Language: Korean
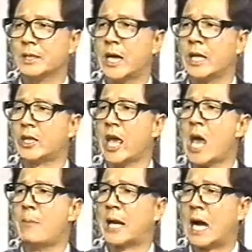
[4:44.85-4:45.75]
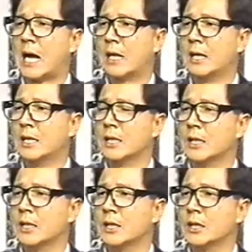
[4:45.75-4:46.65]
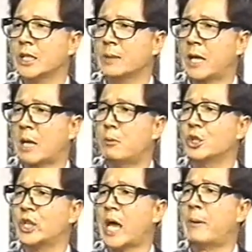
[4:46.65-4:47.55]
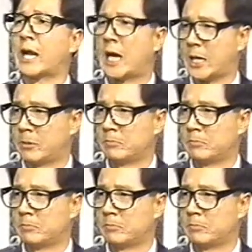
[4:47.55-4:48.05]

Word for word: 이게 예, 대발아, 이발 한번 대발아.